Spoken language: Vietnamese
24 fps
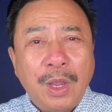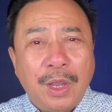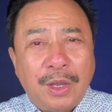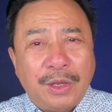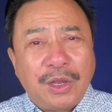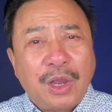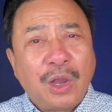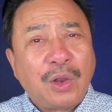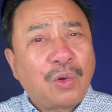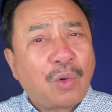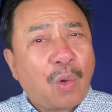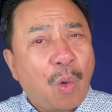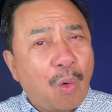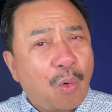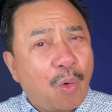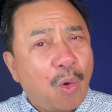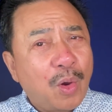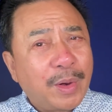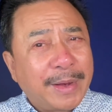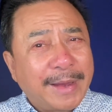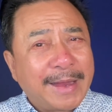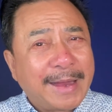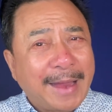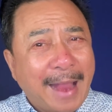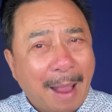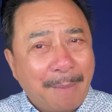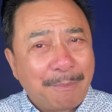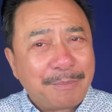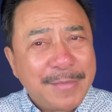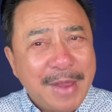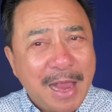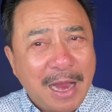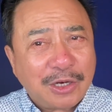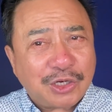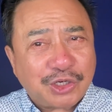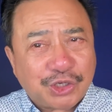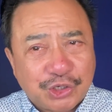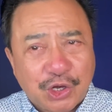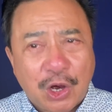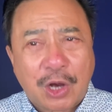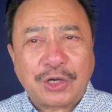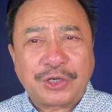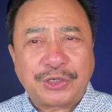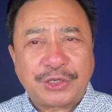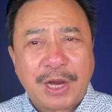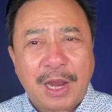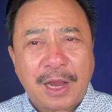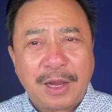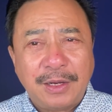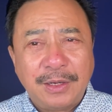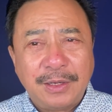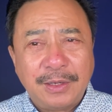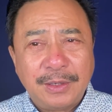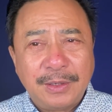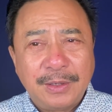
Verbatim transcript: nhưng con có cái cảm giác sờn rợn,